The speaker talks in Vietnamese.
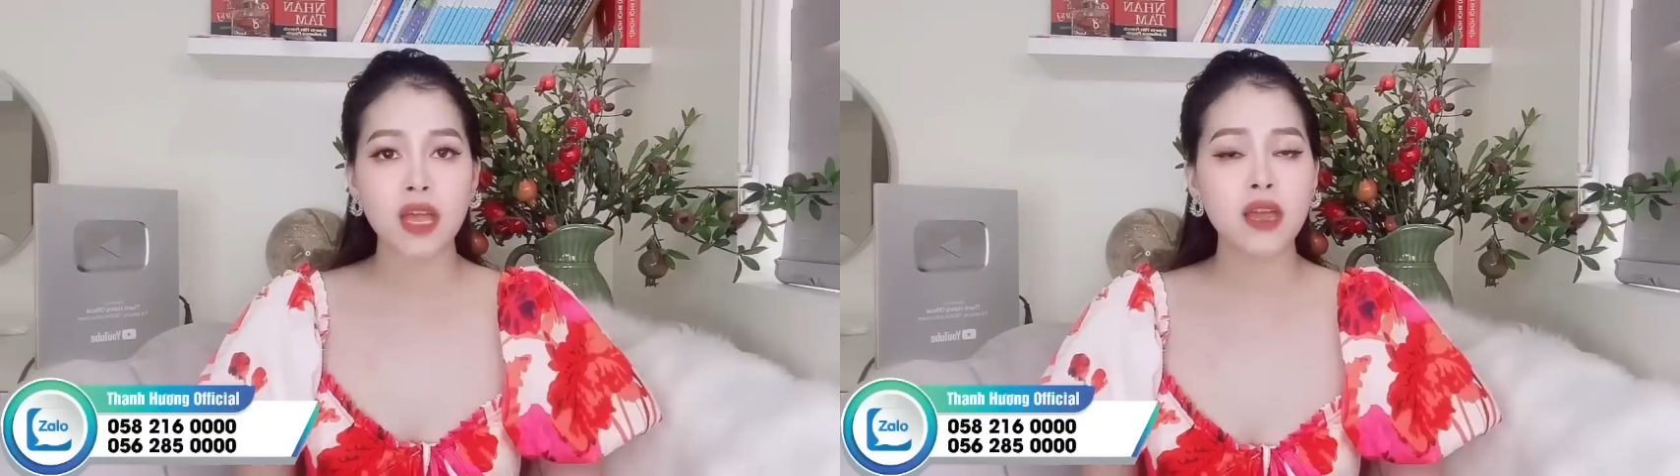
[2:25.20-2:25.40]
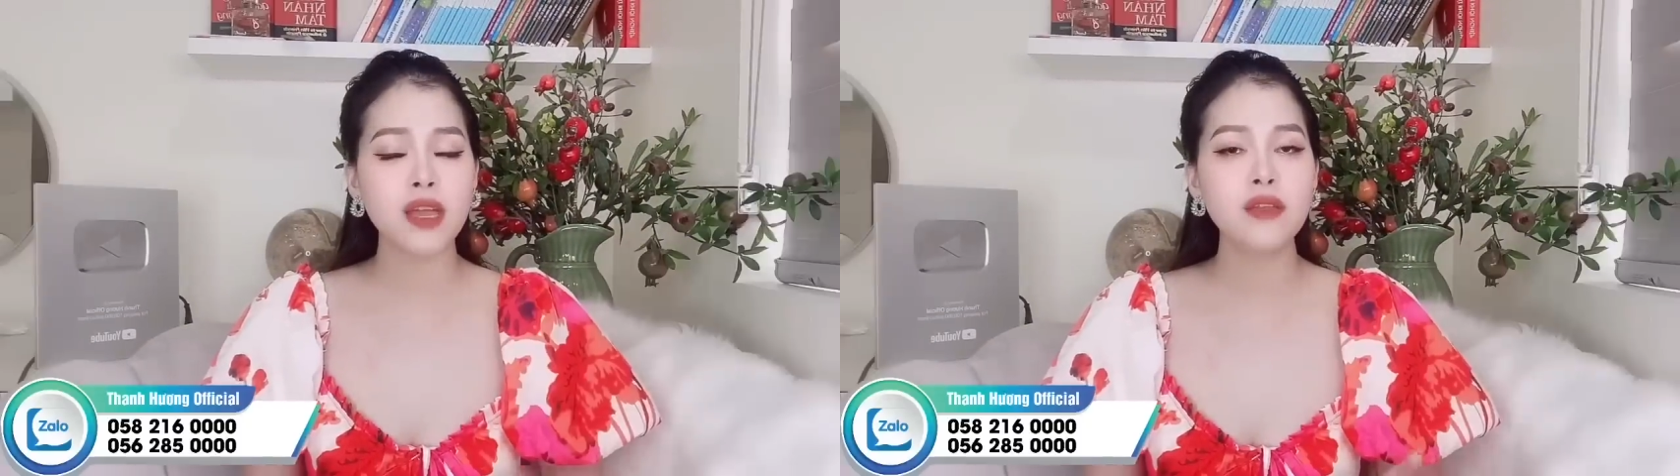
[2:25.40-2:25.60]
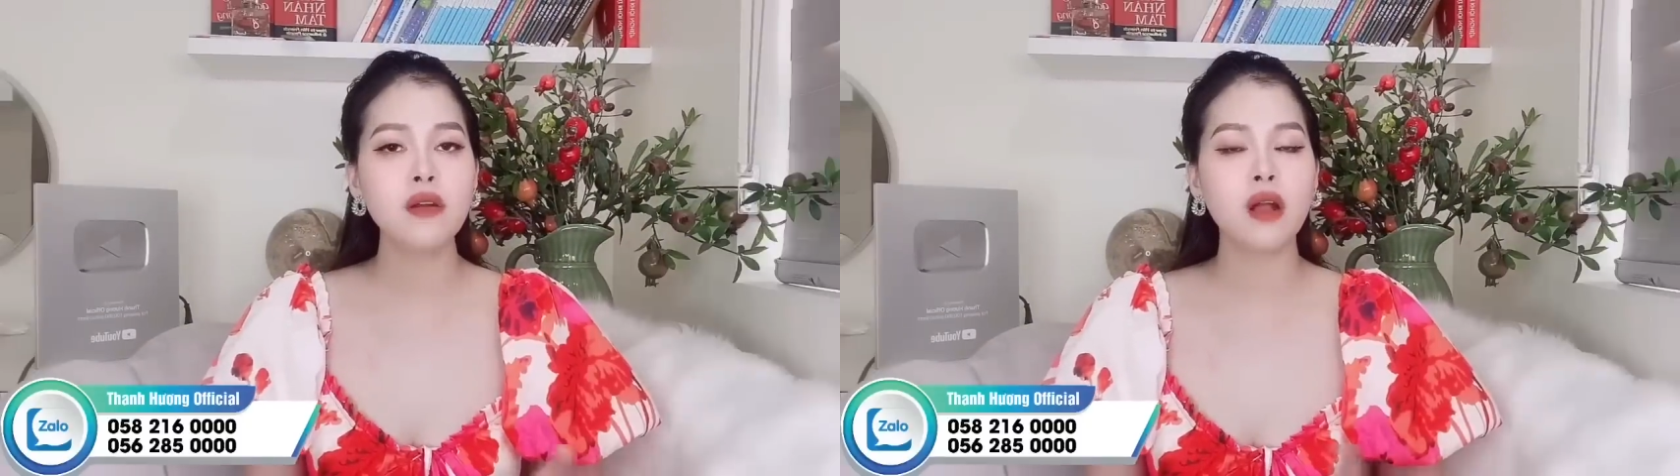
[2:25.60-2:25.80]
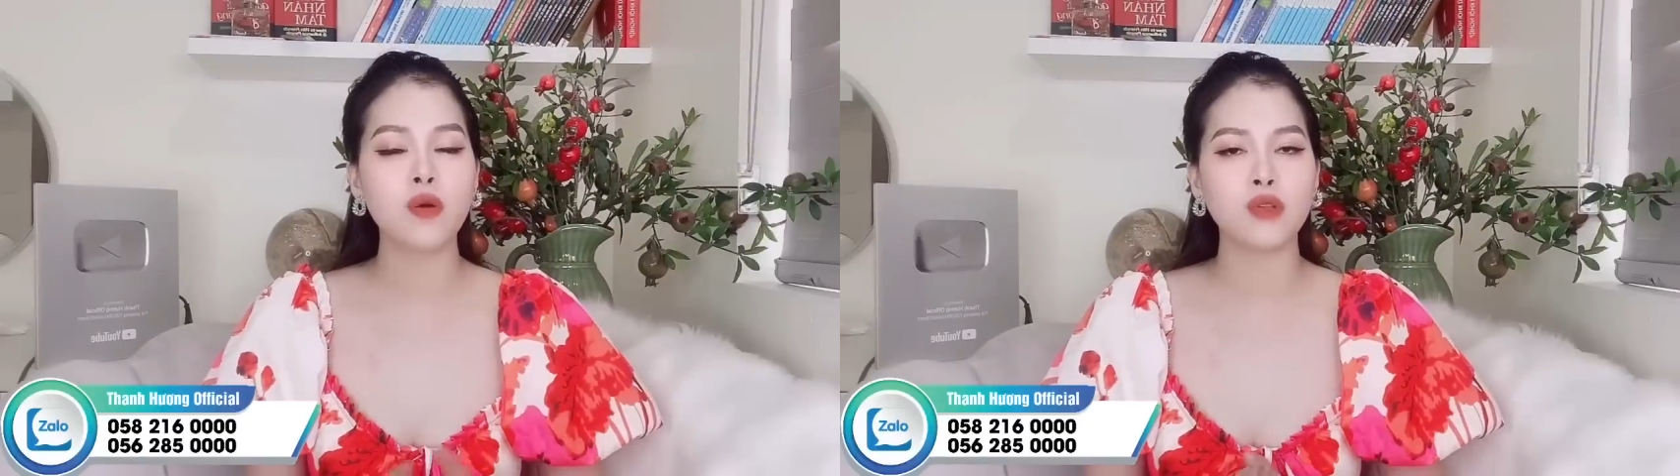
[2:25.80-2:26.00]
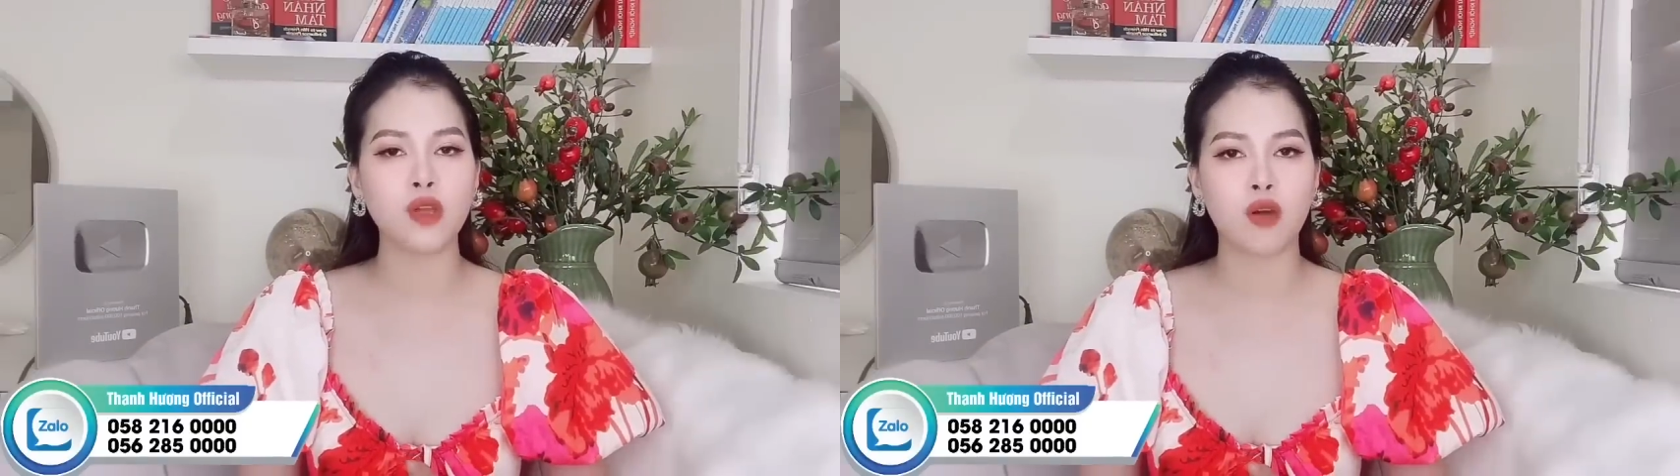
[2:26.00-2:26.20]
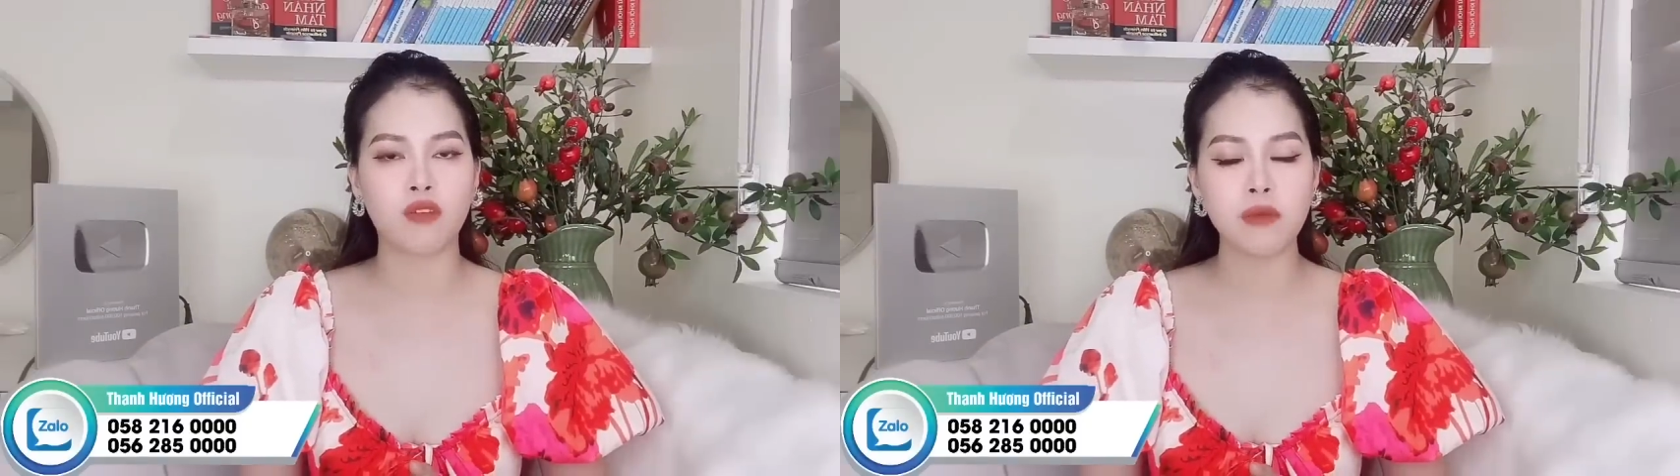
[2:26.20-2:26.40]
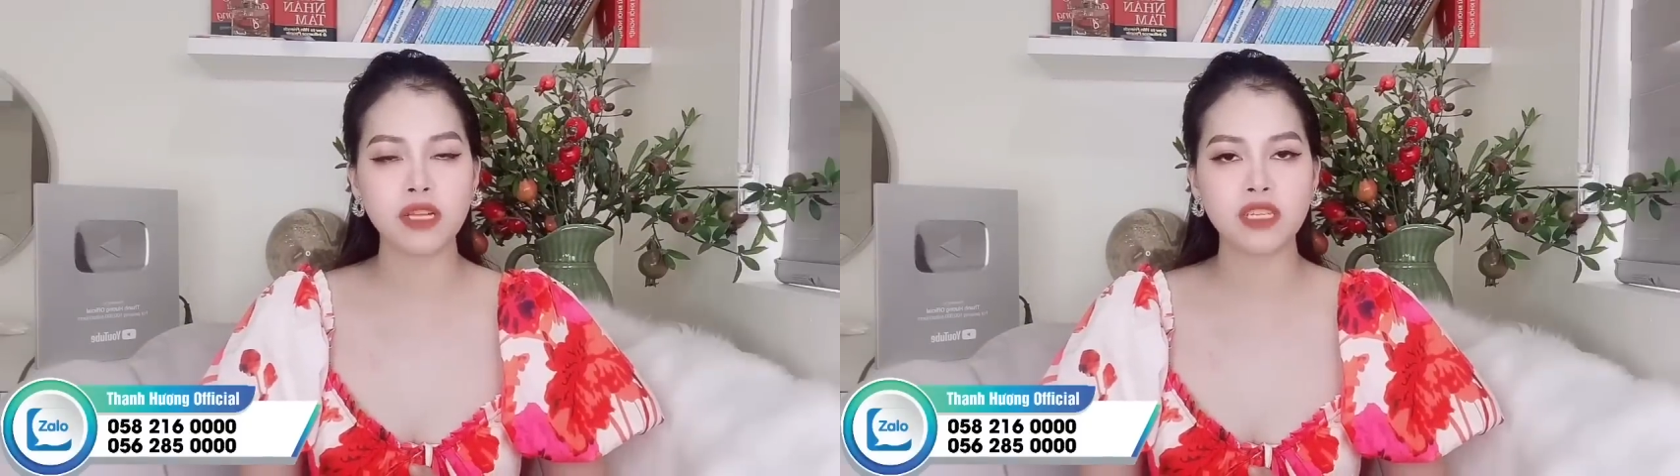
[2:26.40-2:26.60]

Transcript: Khi đưa cậu nhỏ vào bên